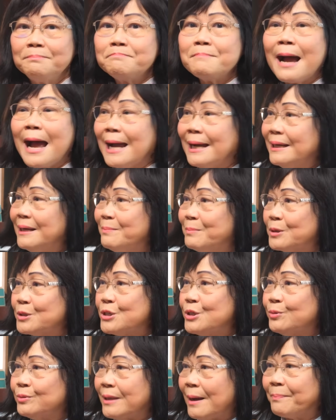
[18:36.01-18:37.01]
bán cái bộ
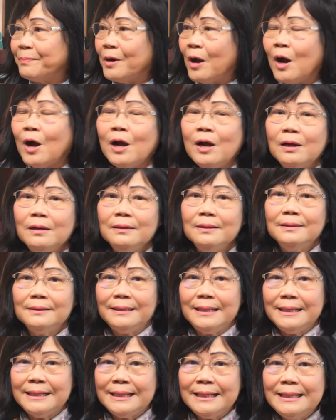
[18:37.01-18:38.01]
sưu tập đó
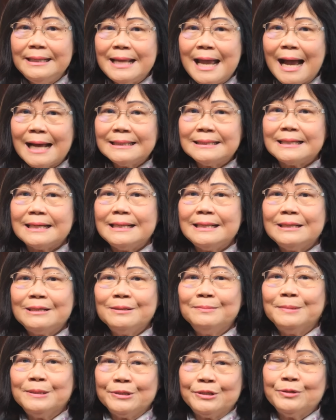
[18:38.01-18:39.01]
thì cái giá trị
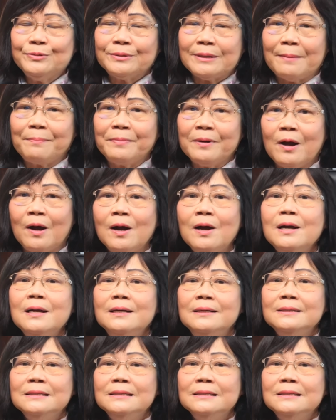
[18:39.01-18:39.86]
của bộ sưu tập đó